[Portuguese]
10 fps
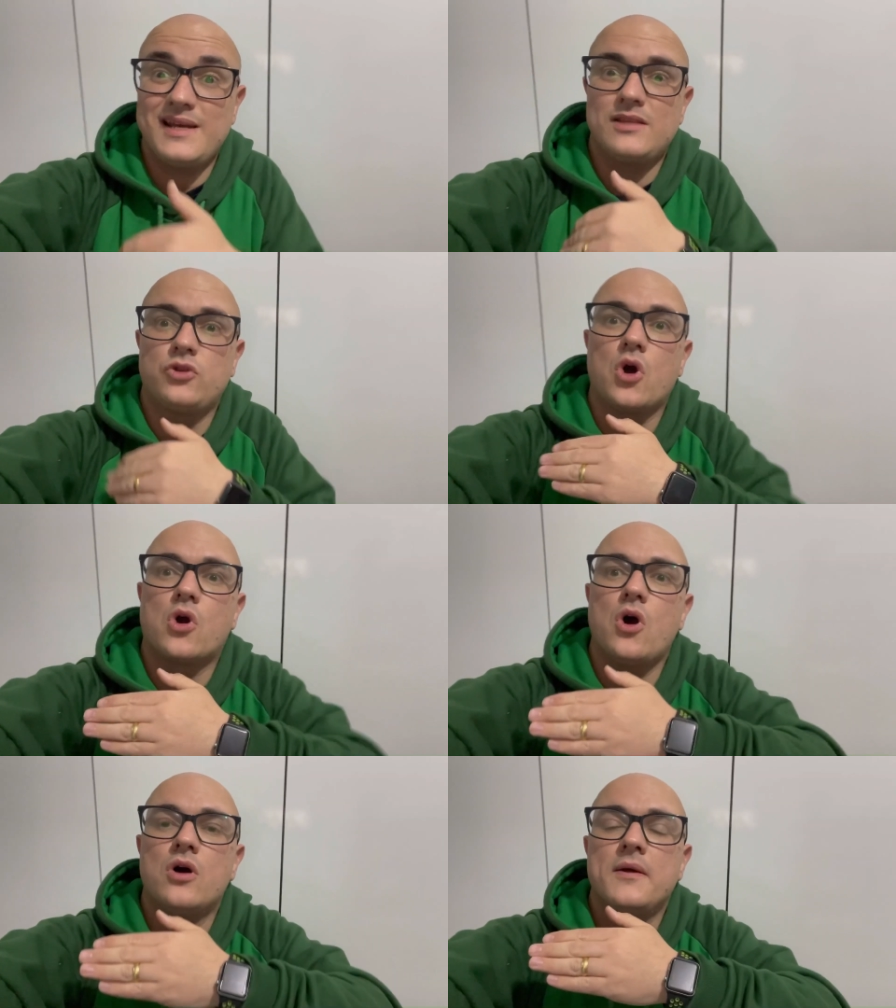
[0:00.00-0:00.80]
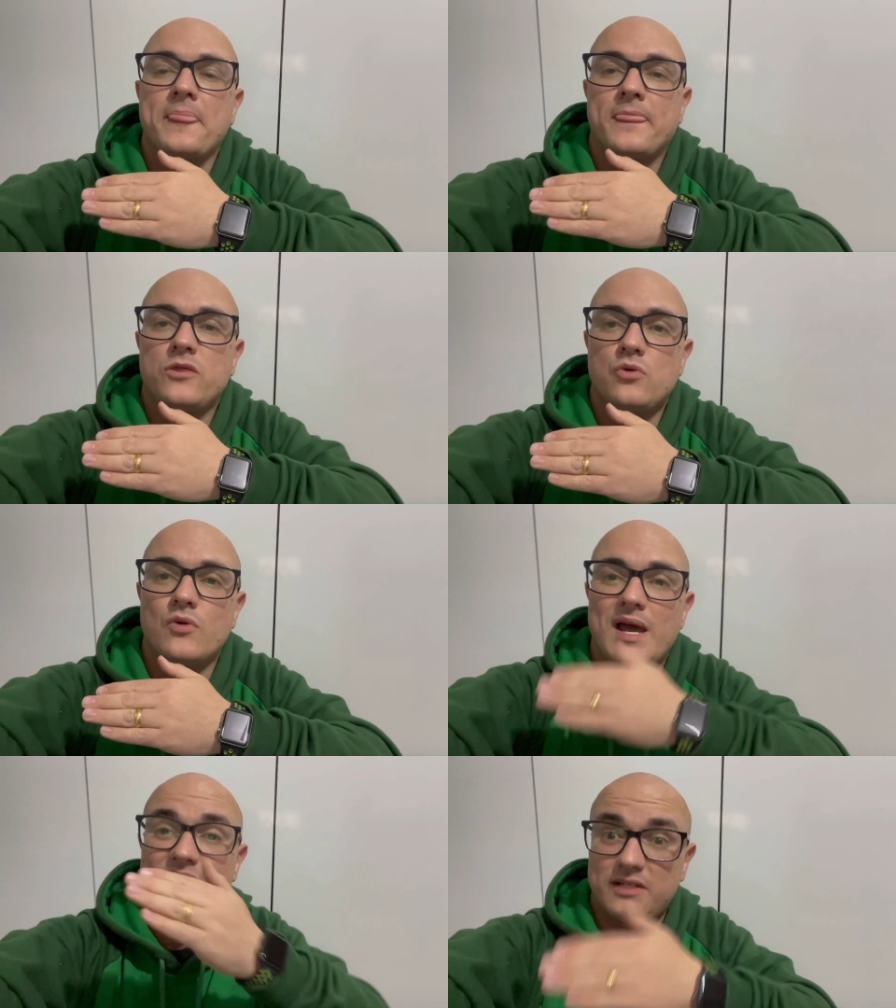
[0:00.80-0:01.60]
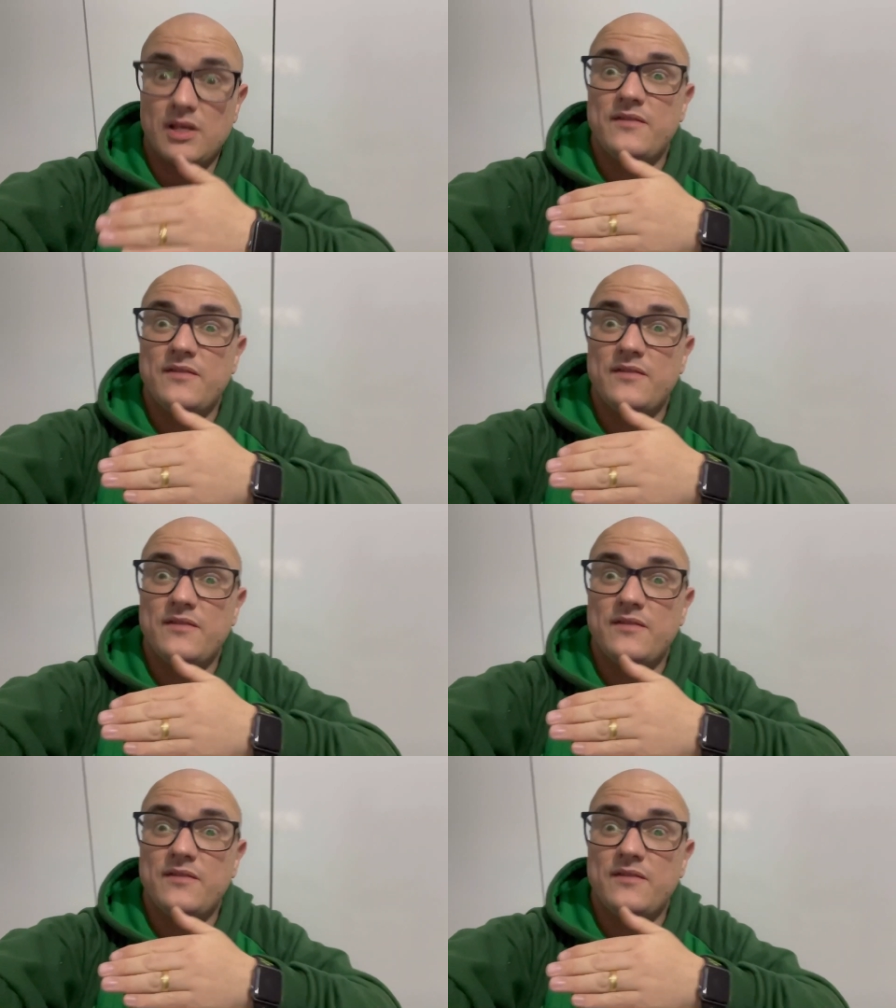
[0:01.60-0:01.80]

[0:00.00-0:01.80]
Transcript: ele tocou no Everton,